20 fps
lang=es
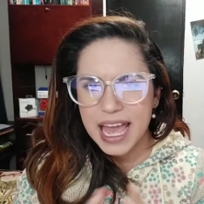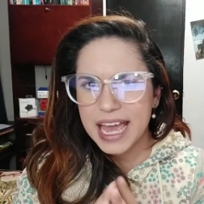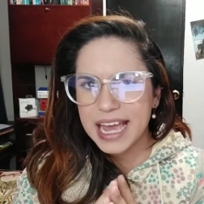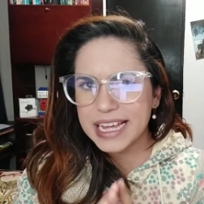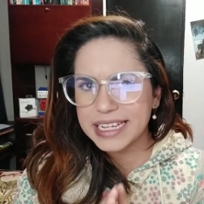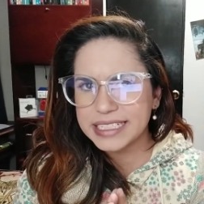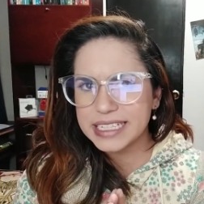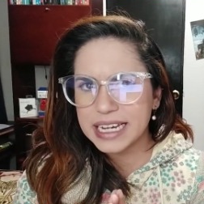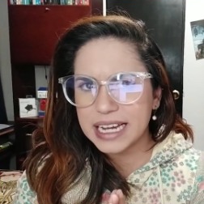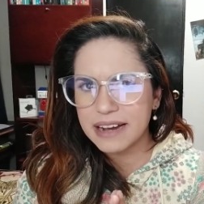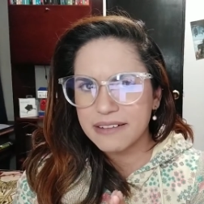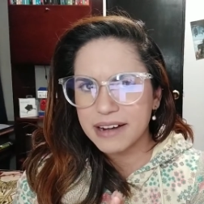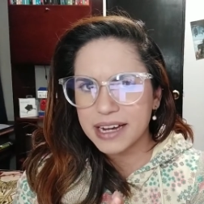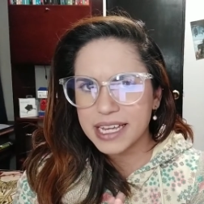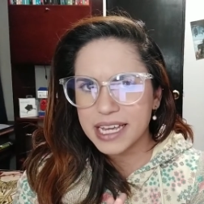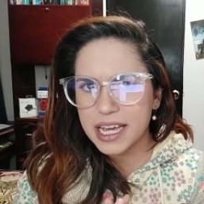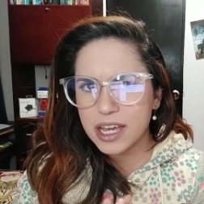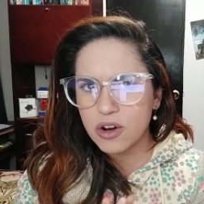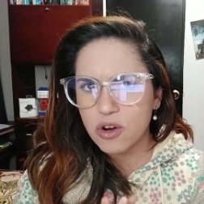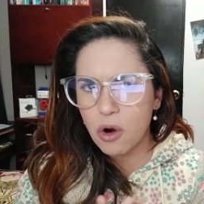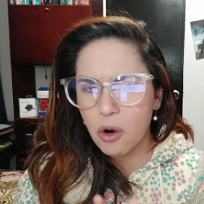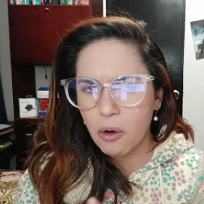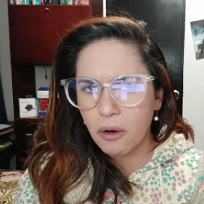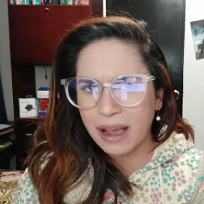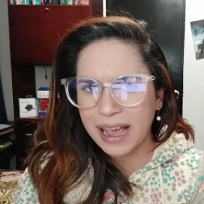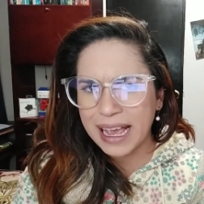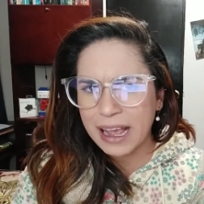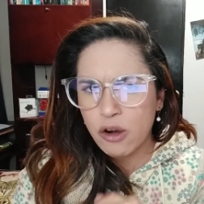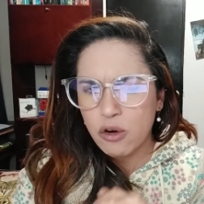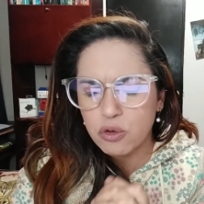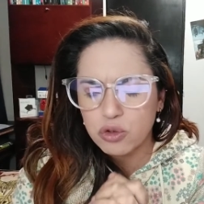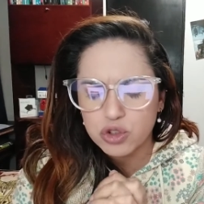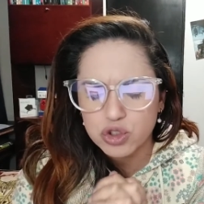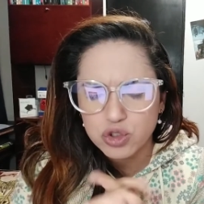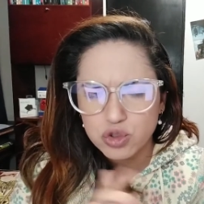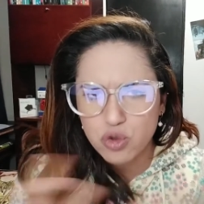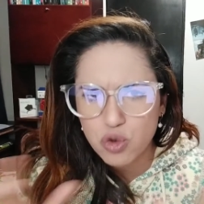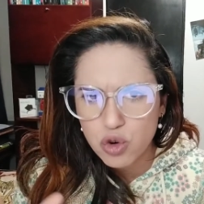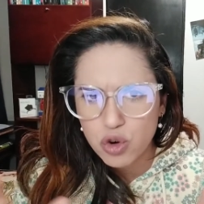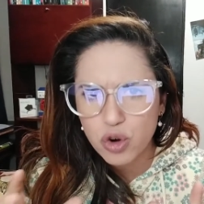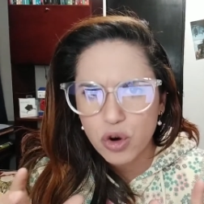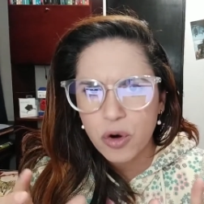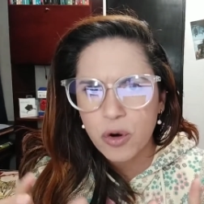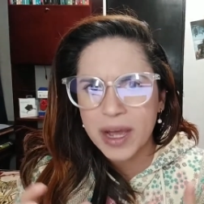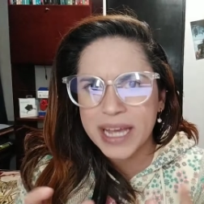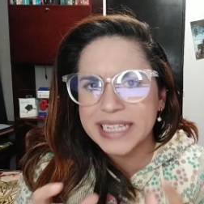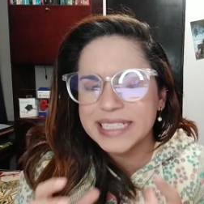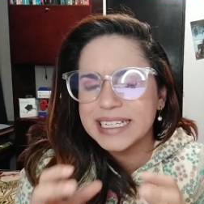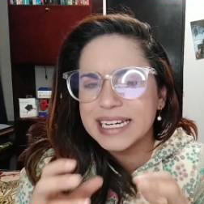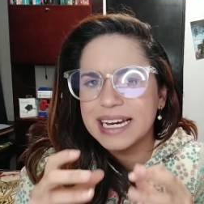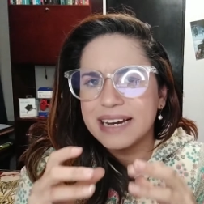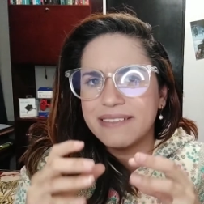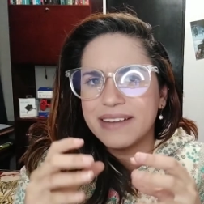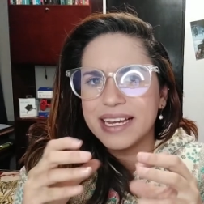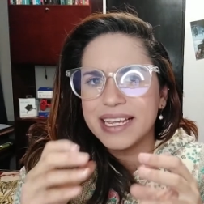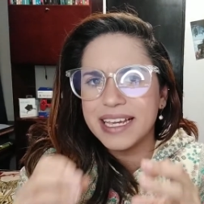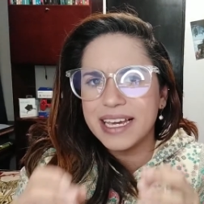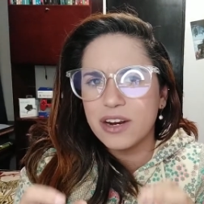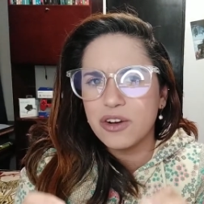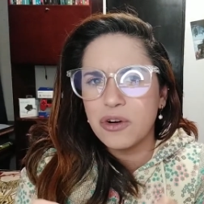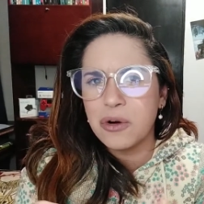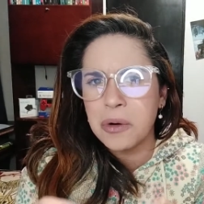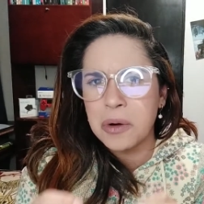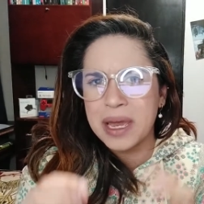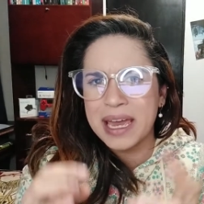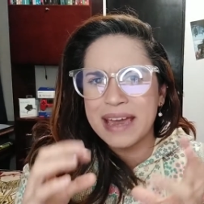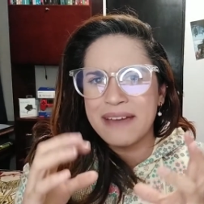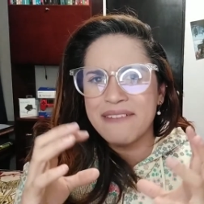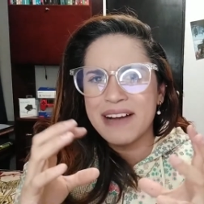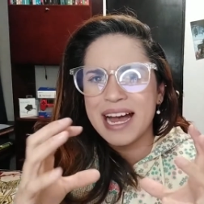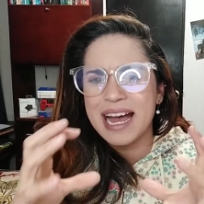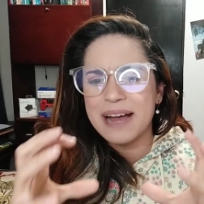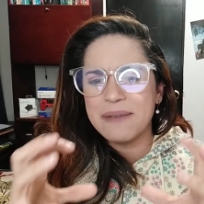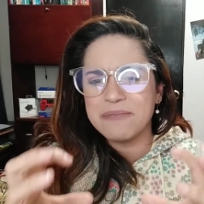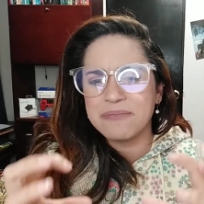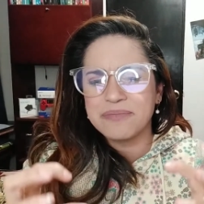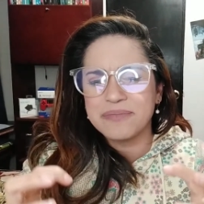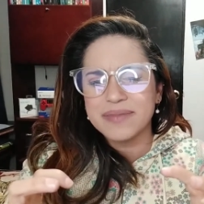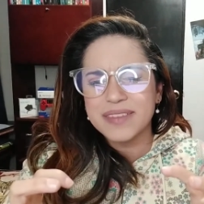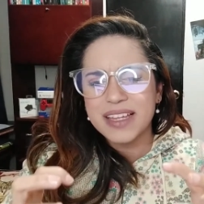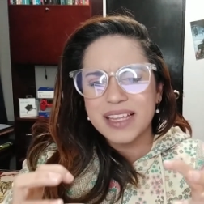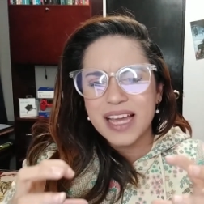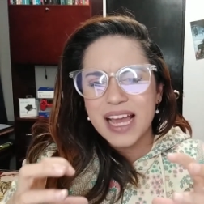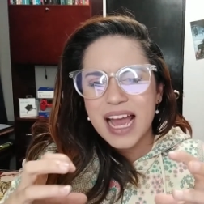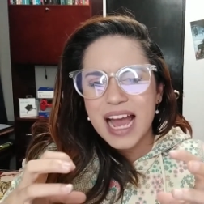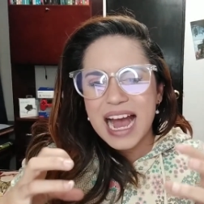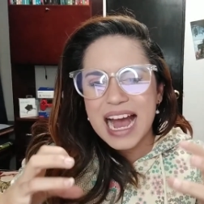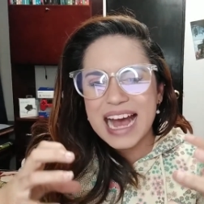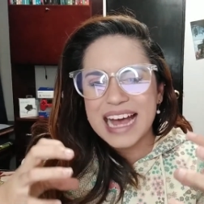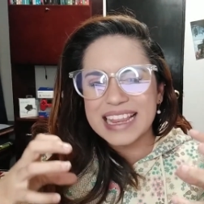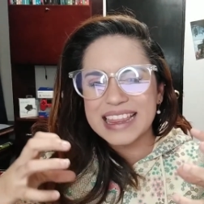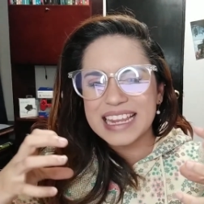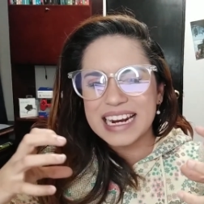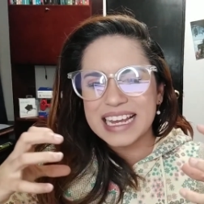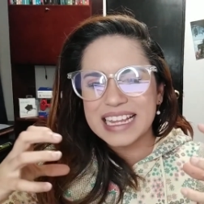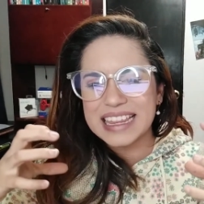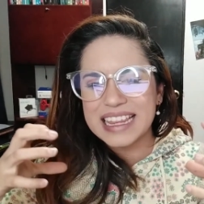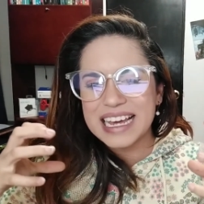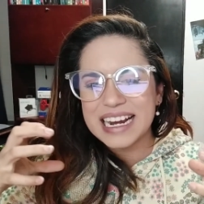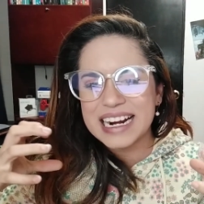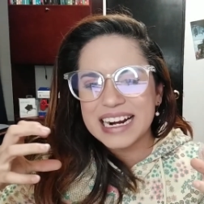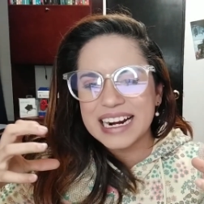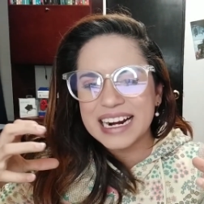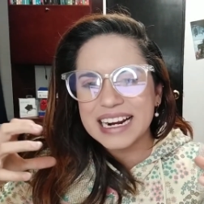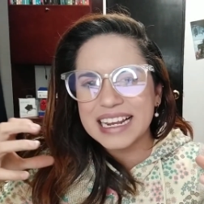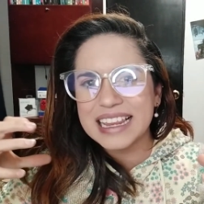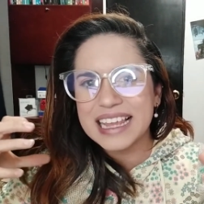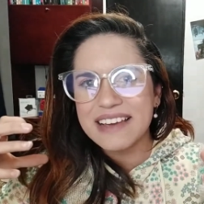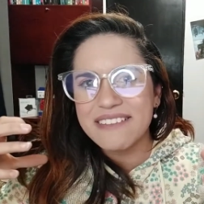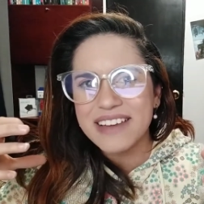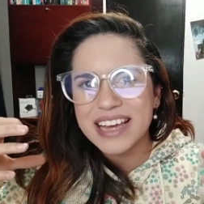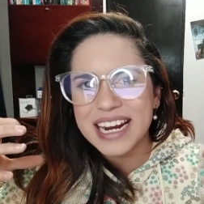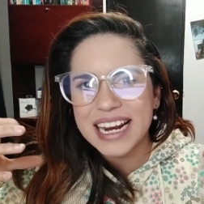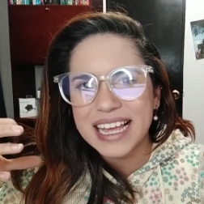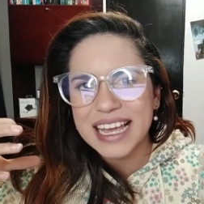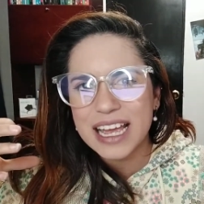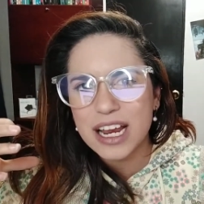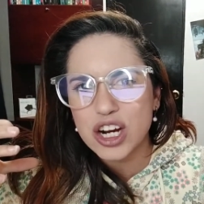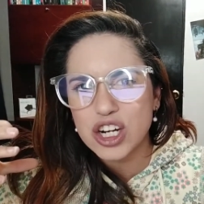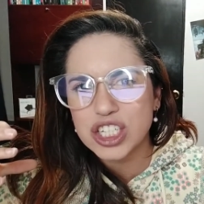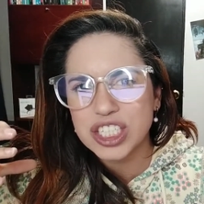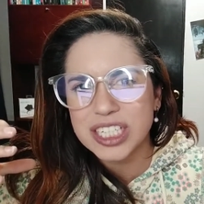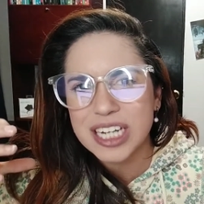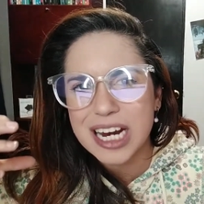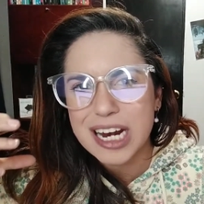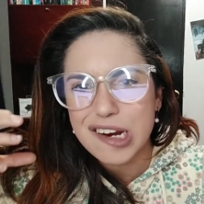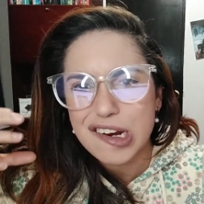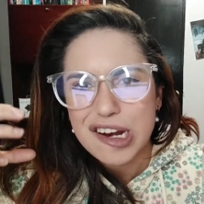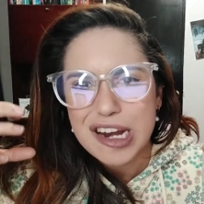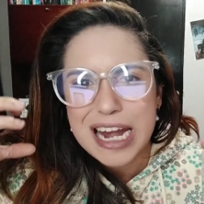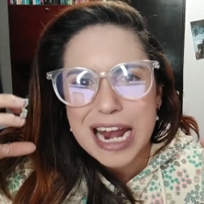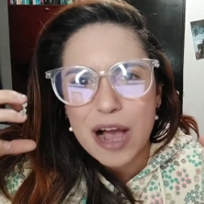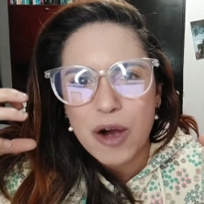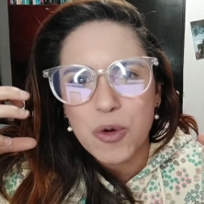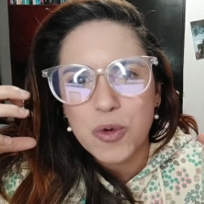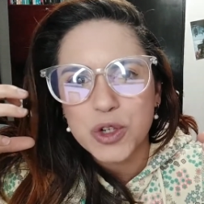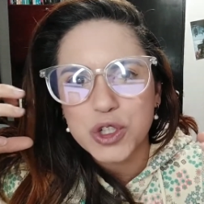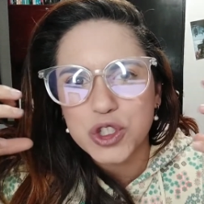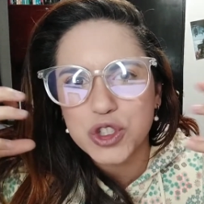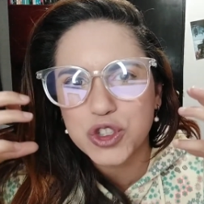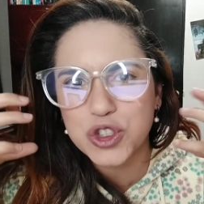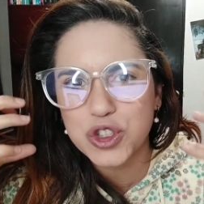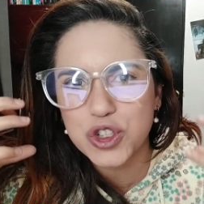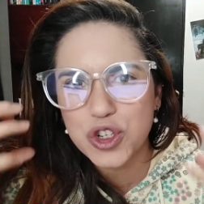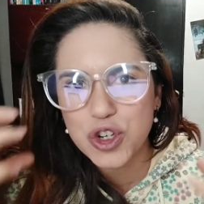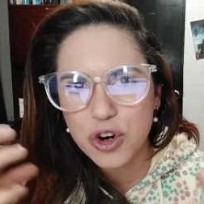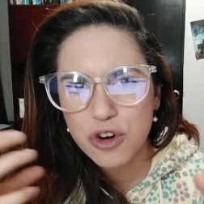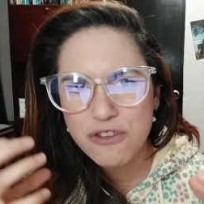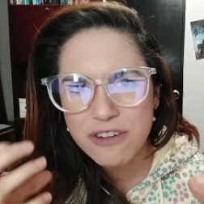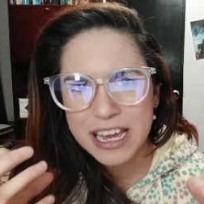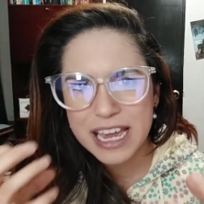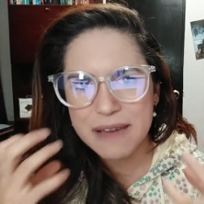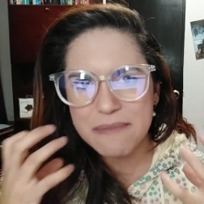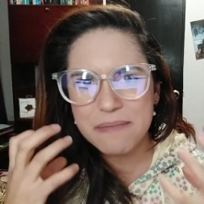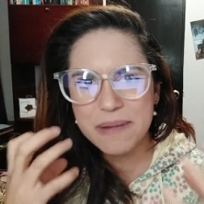ese caballero oscuro, ese caballero que va a tratar de ver qué es la cuestión que